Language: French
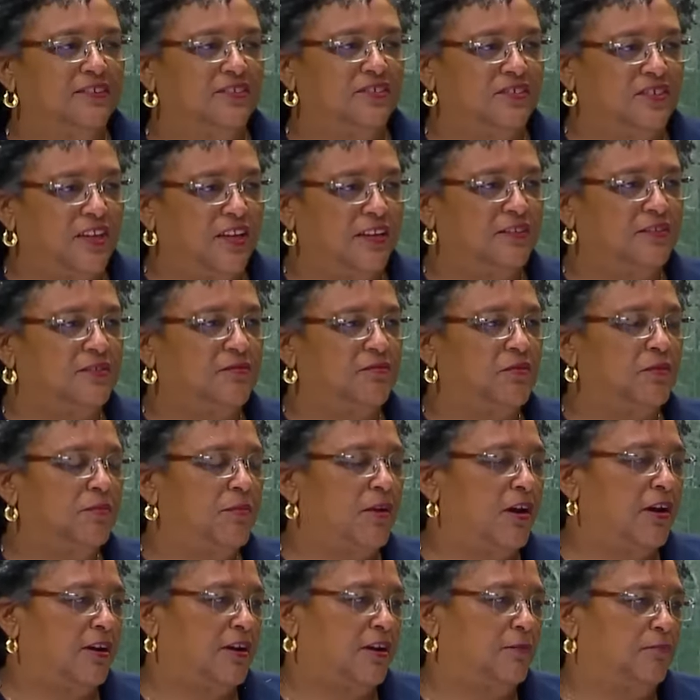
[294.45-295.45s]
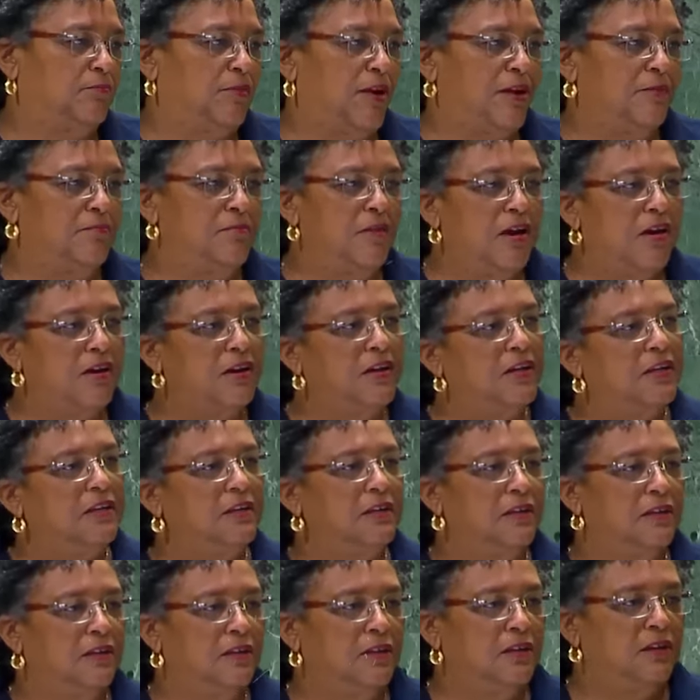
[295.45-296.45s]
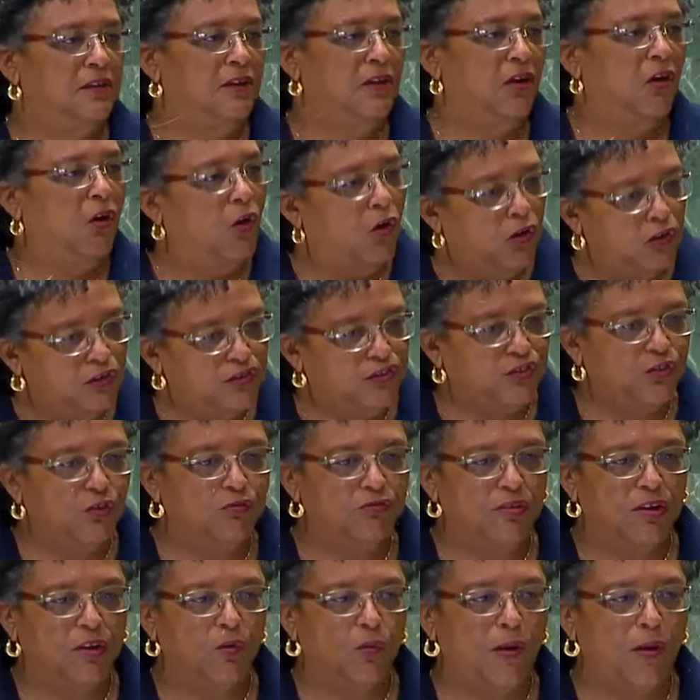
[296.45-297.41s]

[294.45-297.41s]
Ce fléau est causé par les fabricants d'armes aux États-Unis,